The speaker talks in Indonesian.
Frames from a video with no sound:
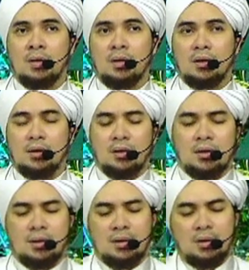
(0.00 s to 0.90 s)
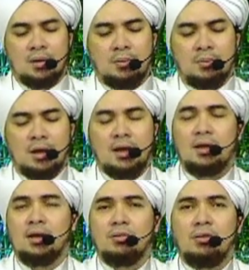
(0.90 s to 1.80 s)
Eh, bada
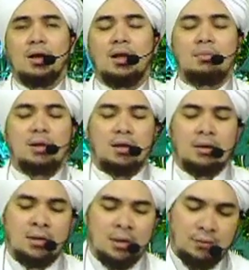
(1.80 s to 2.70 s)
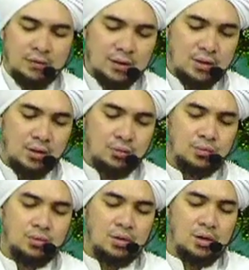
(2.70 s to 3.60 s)
dinu ghariban
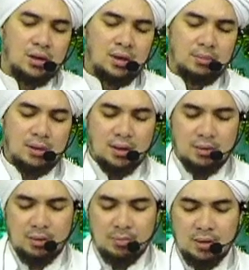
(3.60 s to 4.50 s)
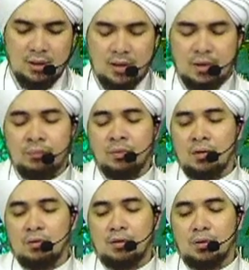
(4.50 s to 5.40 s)
fasayudu ghariban kama bada
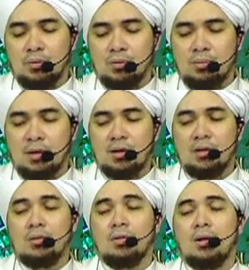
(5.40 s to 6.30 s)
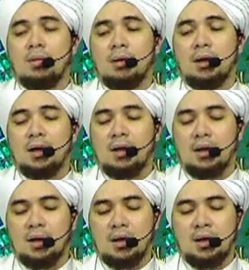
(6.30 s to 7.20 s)
fatuba lil
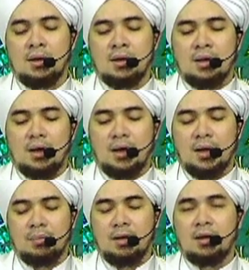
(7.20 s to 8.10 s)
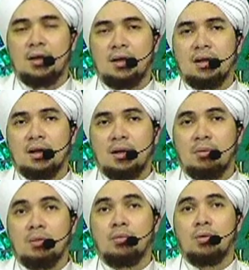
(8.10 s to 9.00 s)
ghuraba. Agama ini ketika
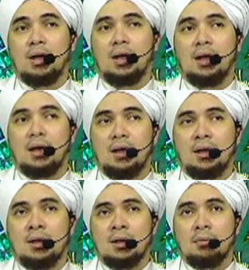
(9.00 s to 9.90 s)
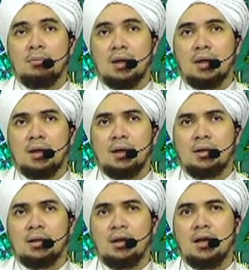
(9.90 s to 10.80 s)
bermula maka
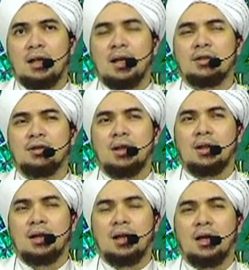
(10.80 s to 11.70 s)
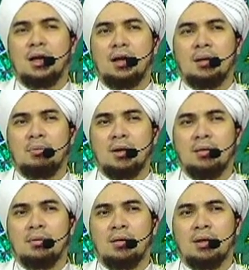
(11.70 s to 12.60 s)
terlihat asing dan aneh bagi
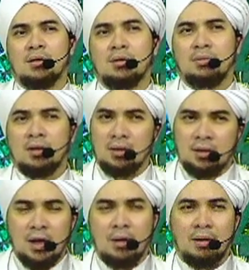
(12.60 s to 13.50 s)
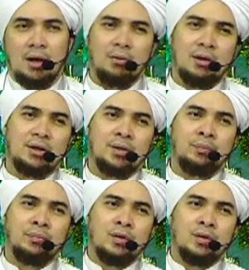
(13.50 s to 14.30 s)
orang di awal-awalnya.